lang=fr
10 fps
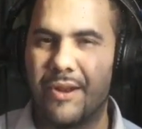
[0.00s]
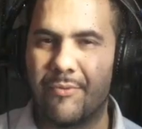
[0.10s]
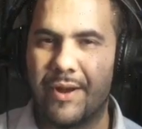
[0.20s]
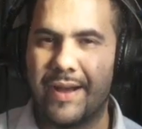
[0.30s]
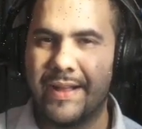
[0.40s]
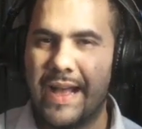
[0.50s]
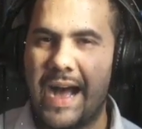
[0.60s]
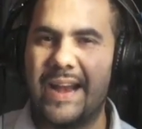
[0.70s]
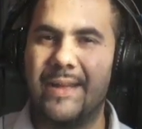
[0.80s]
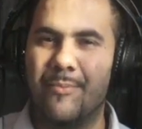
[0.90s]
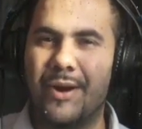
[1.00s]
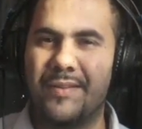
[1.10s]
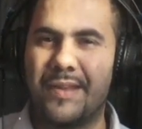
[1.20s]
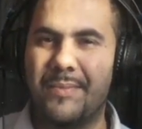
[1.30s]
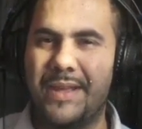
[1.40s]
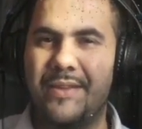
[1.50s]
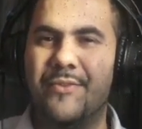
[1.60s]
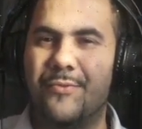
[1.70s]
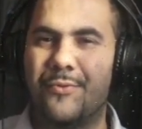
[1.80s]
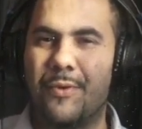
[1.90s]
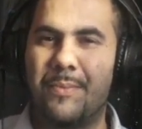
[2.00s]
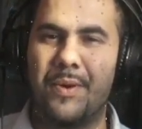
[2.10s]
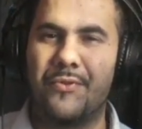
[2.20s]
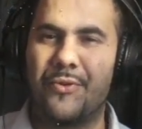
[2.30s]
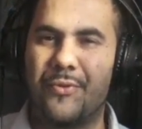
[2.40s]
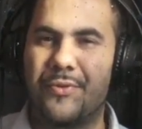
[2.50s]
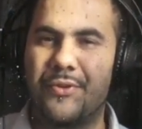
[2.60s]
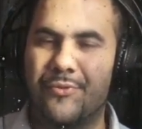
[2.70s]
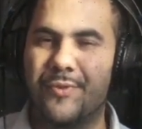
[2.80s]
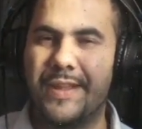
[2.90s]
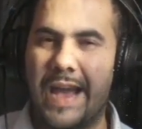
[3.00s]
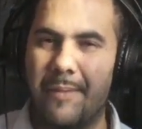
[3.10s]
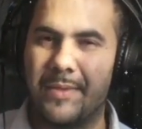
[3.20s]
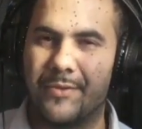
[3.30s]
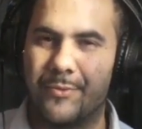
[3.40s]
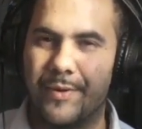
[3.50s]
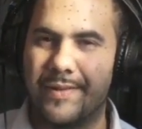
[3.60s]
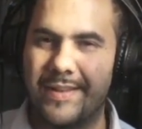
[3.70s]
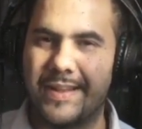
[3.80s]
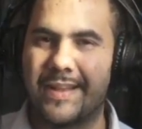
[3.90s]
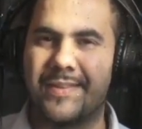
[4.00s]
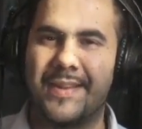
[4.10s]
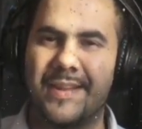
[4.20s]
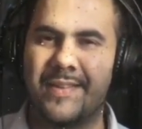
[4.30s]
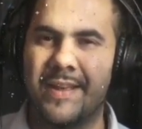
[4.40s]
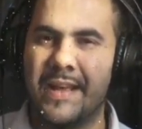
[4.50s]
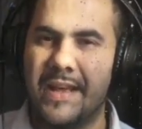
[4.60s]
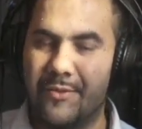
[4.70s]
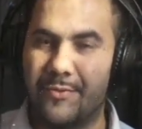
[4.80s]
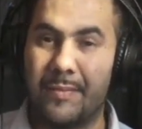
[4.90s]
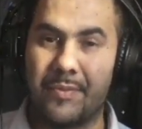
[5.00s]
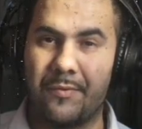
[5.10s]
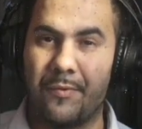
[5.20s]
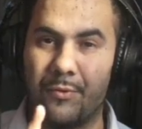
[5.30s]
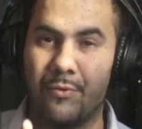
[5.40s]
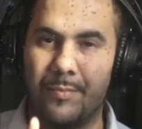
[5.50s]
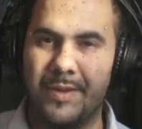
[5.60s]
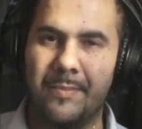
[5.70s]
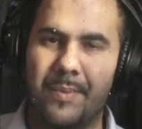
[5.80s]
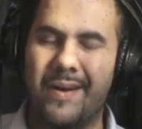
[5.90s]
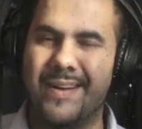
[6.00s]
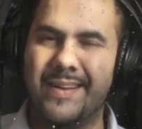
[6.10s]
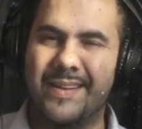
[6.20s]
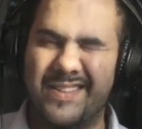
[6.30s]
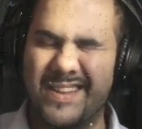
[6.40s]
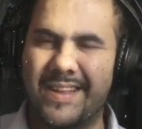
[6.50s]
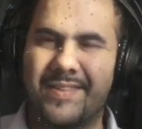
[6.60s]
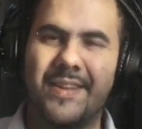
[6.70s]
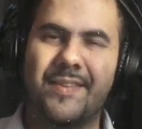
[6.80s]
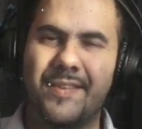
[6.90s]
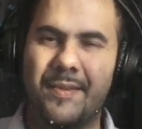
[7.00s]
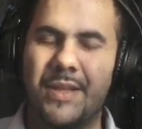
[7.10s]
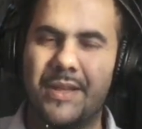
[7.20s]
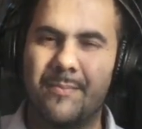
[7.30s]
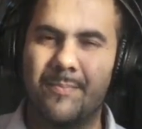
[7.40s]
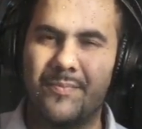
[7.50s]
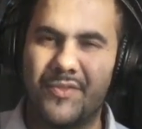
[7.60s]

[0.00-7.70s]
Voilà, voilà. Allez, moi les amis, je vous souhaite bonne chance, je vous dis à bientôt, c'était Castelix et je vous aime très fort, ne l'oubliez pas, c'était Castelix. les amis.